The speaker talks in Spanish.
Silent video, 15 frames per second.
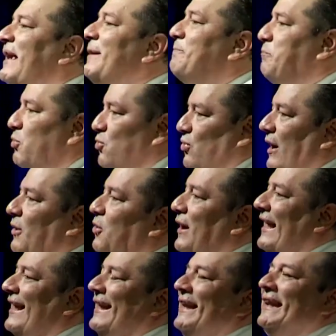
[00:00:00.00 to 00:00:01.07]
Kippur.
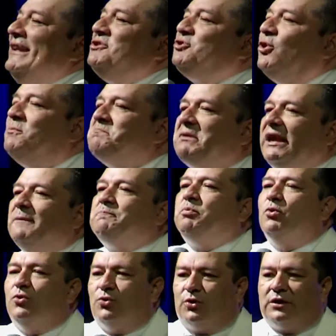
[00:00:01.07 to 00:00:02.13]
Ahora, en el Yom
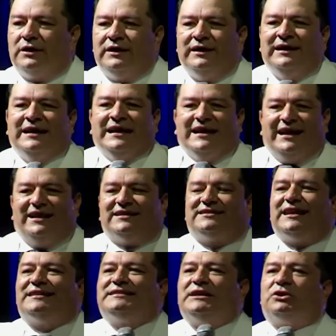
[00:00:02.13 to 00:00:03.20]
Kippur, el
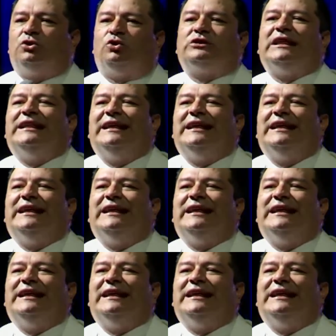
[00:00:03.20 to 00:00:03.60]
sacerdote